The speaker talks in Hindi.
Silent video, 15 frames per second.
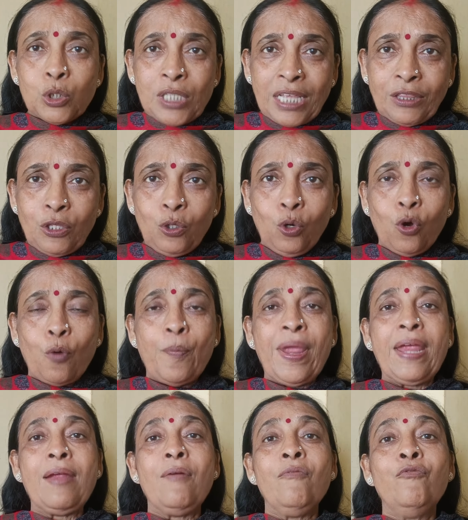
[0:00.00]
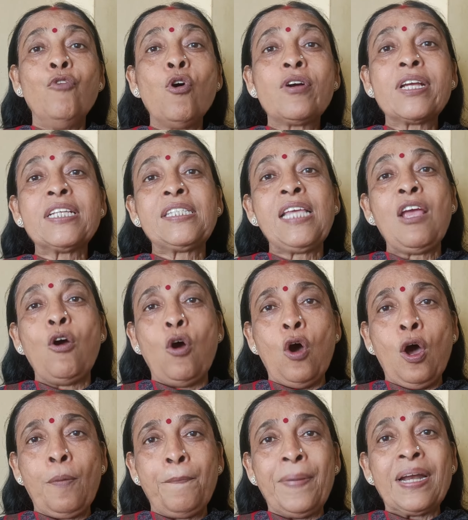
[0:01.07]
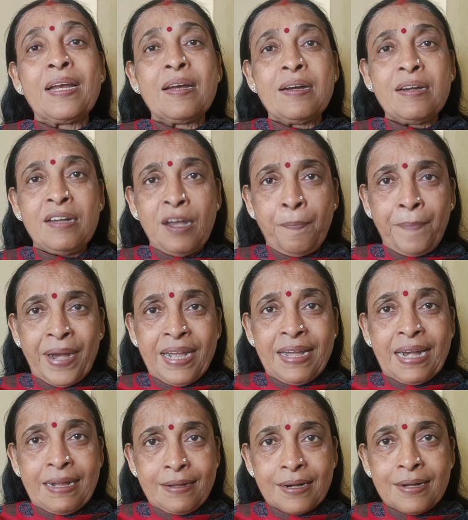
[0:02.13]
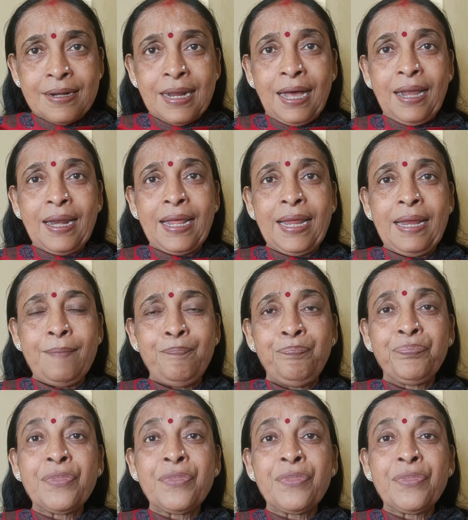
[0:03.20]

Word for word: सतयुग में वो किसी और पर डिपेंडेंट ना रहें